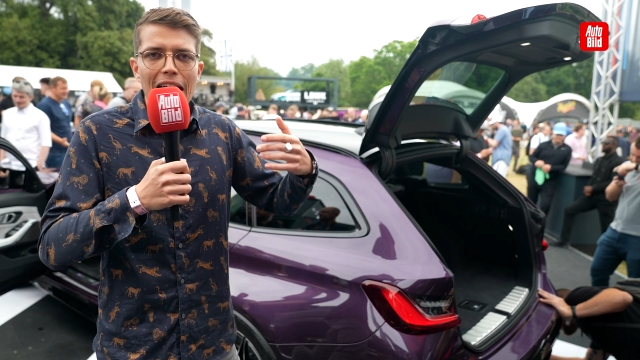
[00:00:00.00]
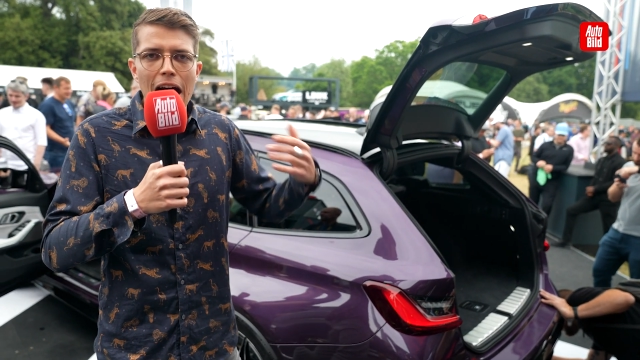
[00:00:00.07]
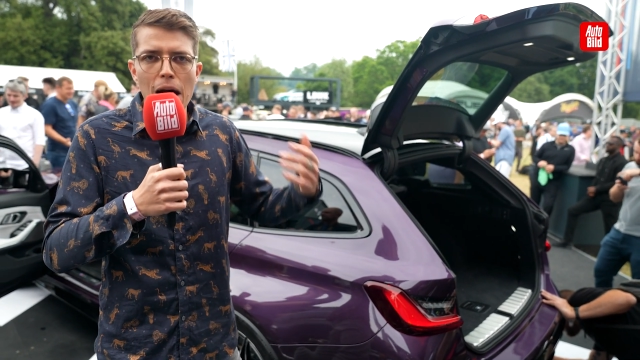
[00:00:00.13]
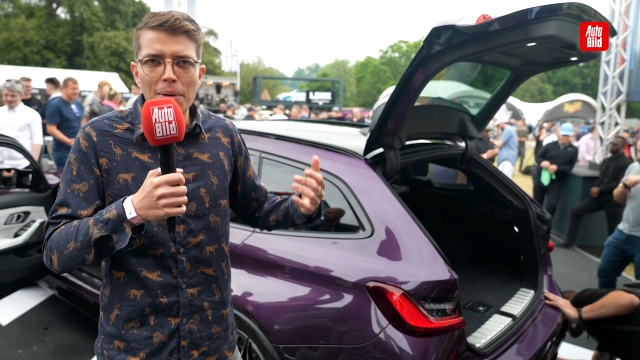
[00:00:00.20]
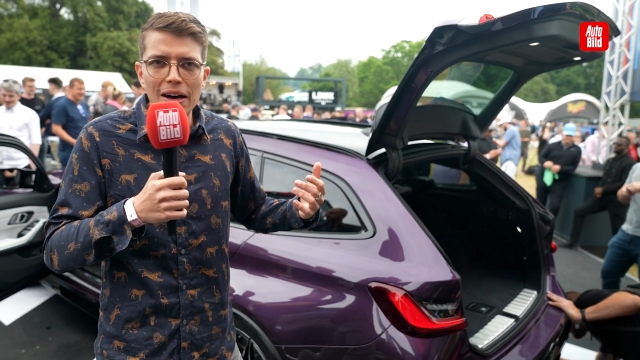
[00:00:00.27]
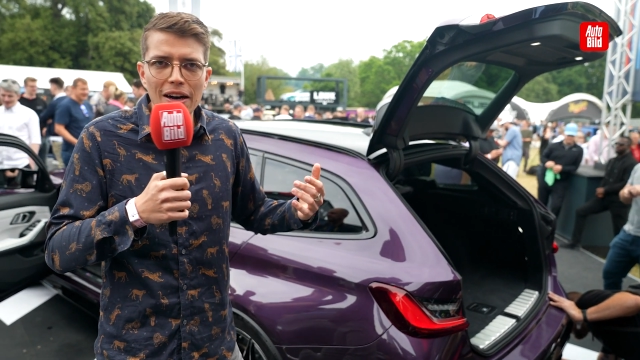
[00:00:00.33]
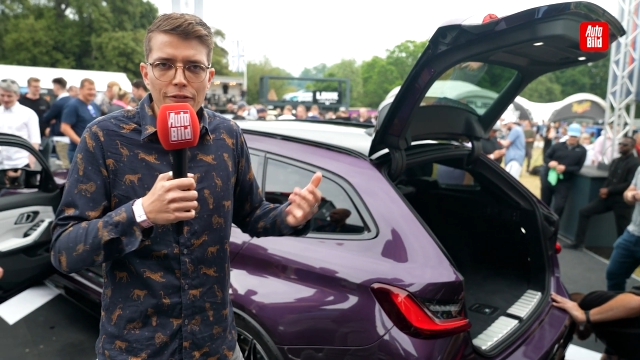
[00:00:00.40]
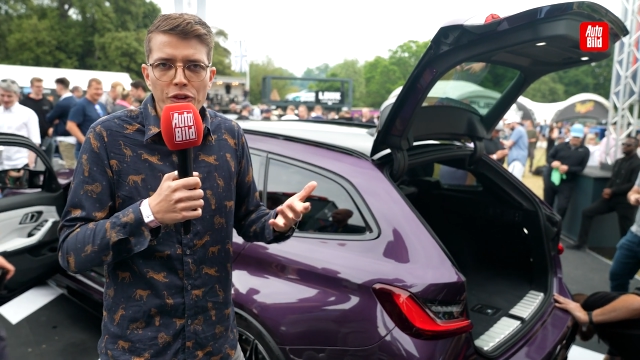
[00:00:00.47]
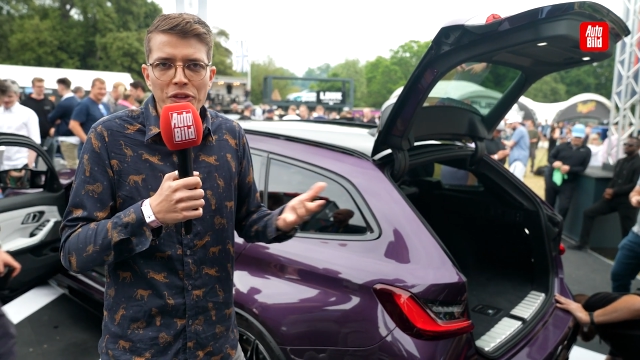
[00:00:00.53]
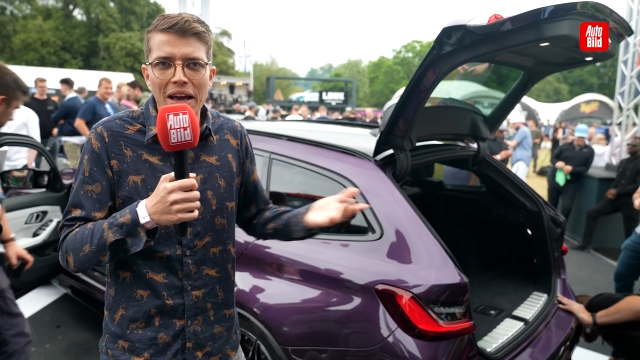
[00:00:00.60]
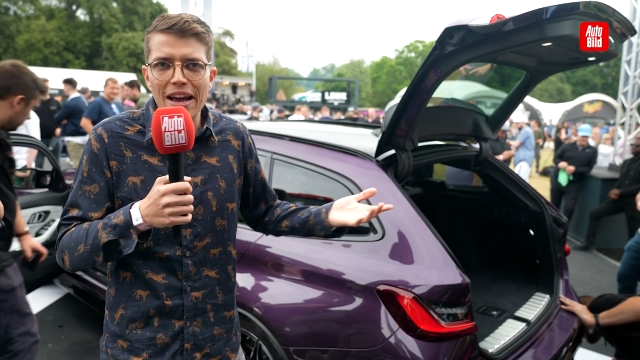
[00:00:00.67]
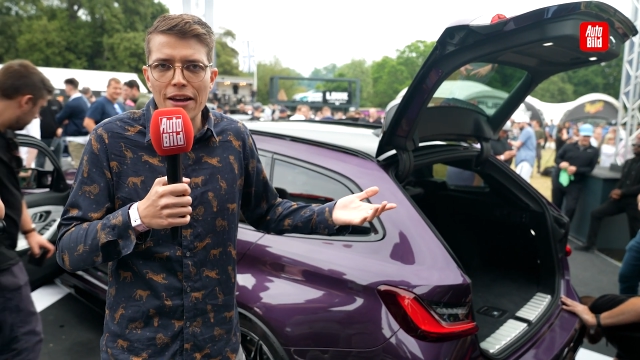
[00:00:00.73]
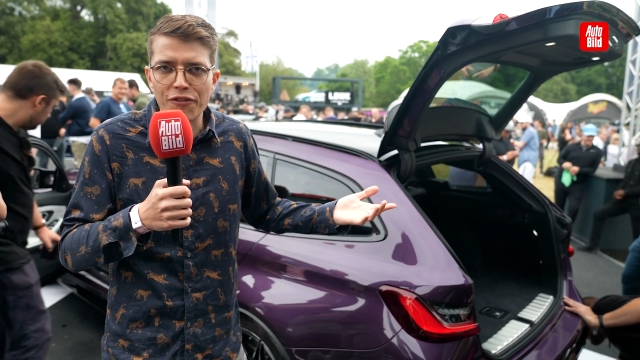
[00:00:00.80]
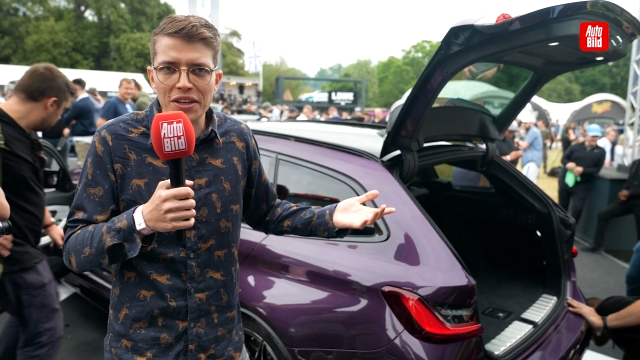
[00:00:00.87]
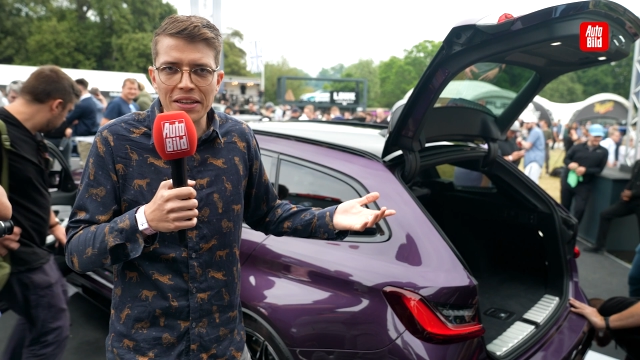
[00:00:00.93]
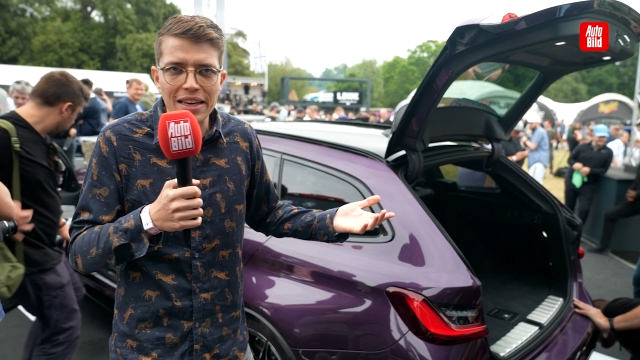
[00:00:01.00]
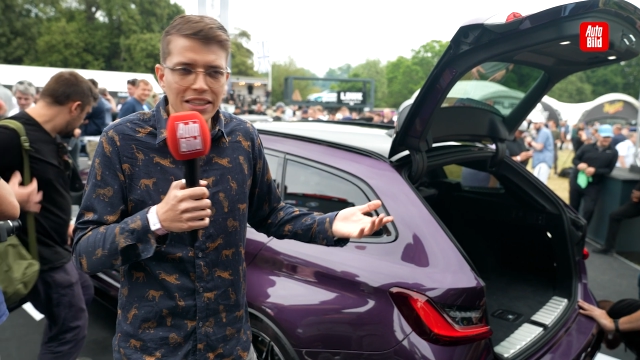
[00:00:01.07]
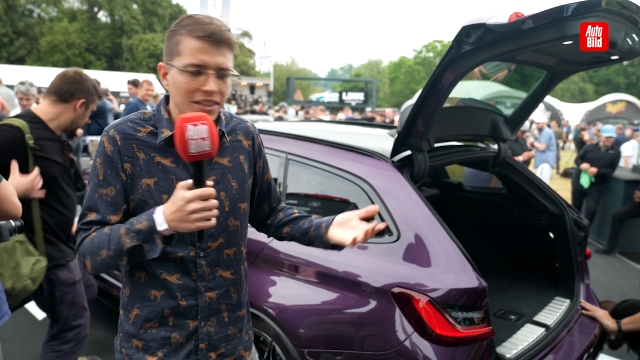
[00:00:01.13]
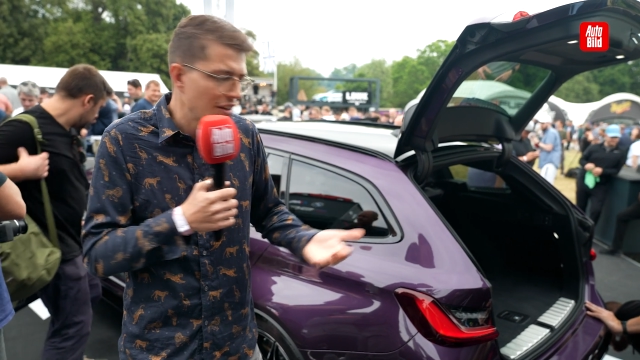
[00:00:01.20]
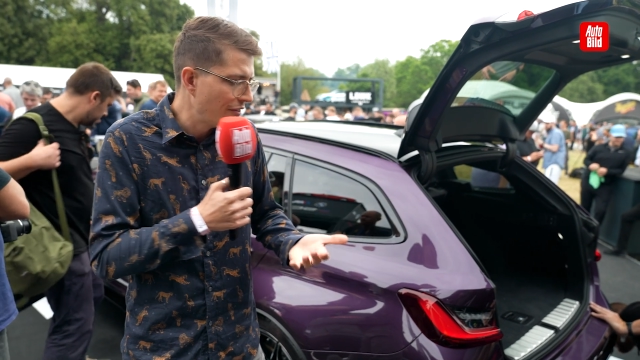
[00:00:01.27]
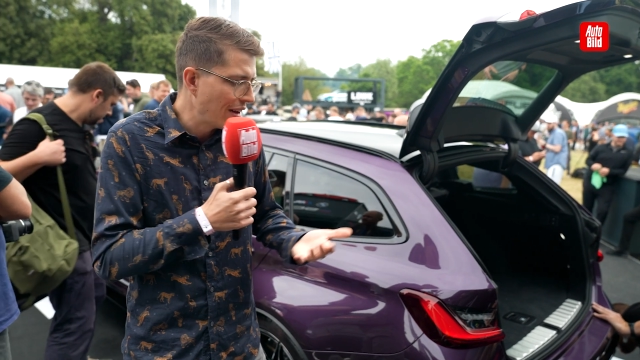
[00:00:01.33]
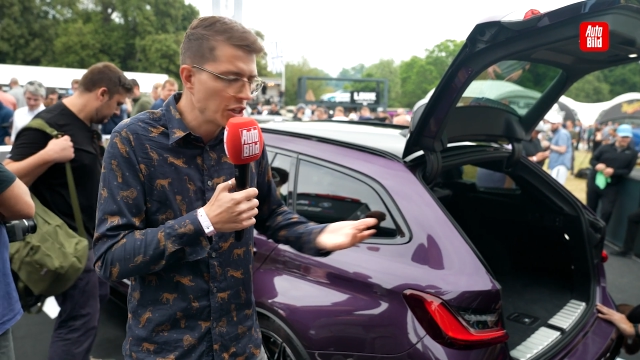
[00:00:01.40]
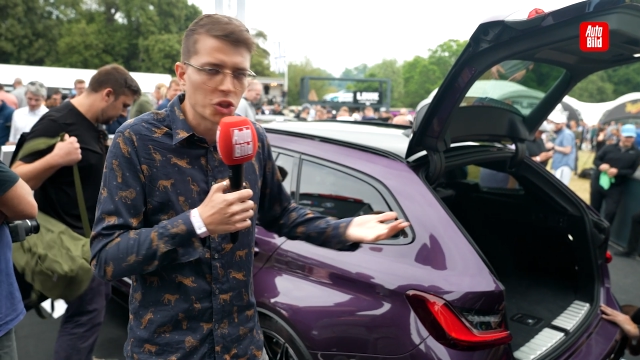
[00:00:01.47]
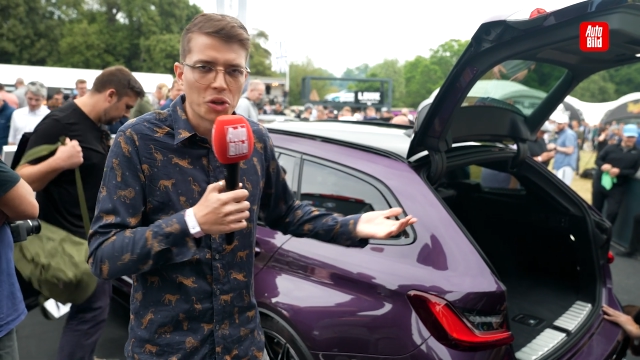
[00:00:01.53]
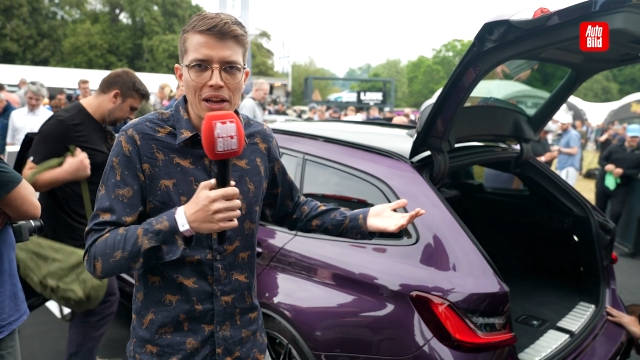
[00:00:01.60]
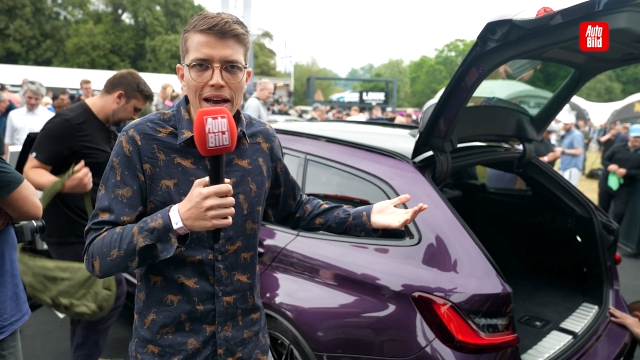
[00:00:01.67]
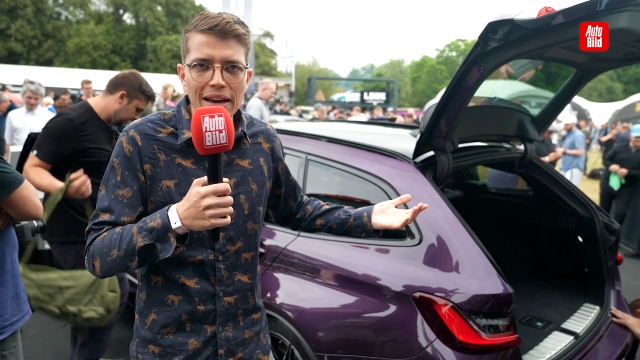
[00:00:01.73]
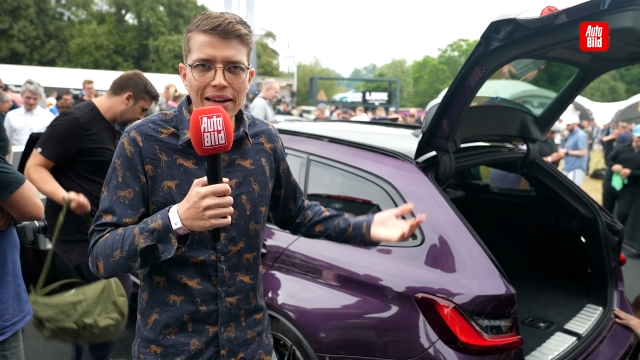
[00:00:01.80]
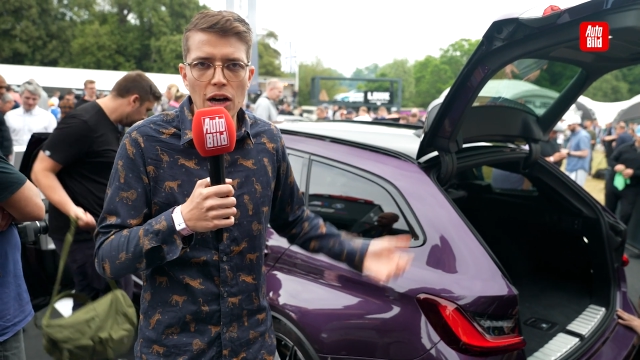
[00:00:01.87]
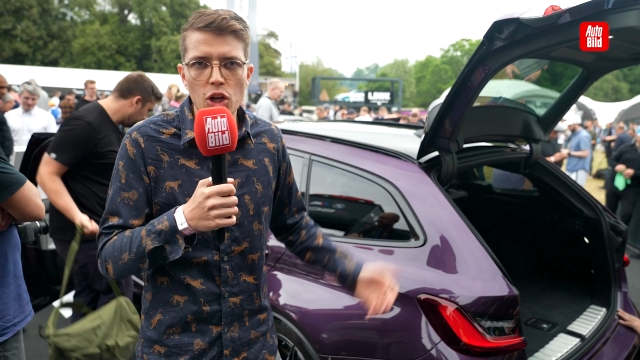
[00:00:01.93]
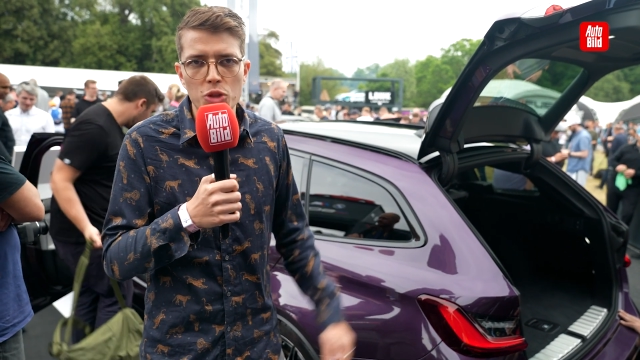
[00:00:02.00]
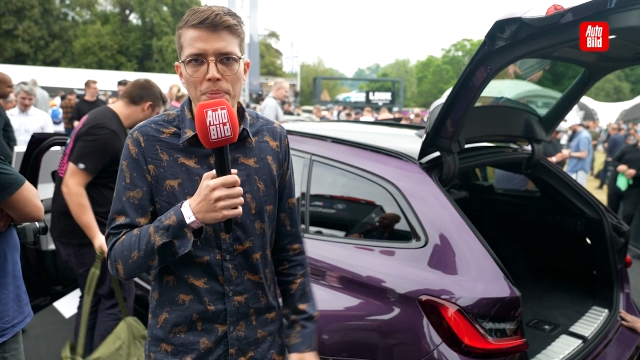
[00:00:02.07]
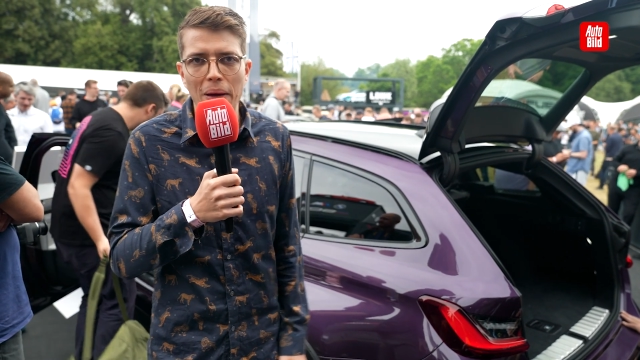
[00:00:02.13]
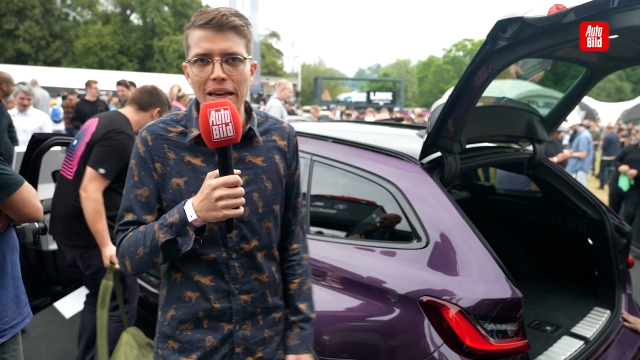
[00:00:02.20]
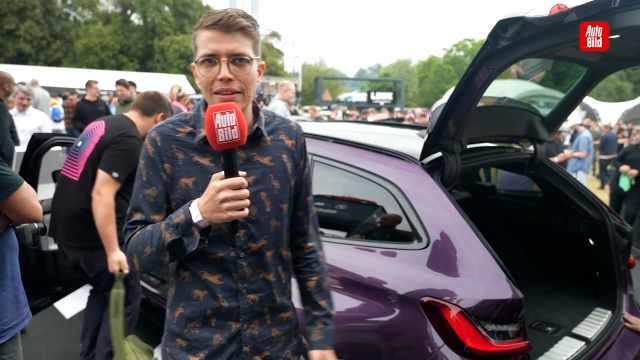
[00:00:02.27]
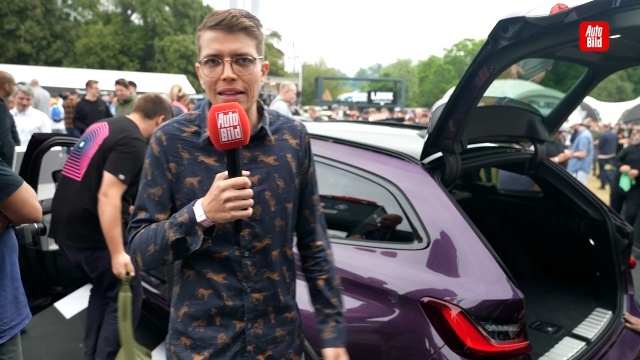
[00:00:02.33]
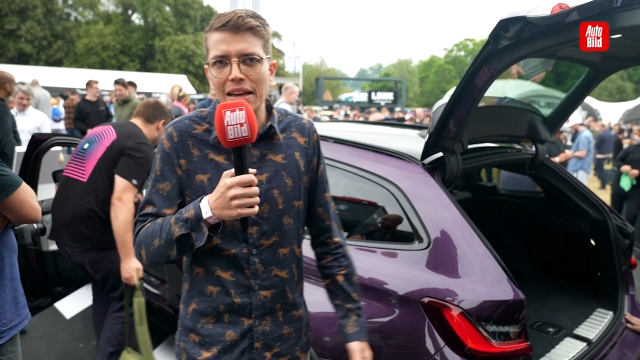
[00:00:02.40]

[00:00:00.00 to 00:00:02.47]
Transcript: Aber von daher finde ich, wenn schon einen rausbringen,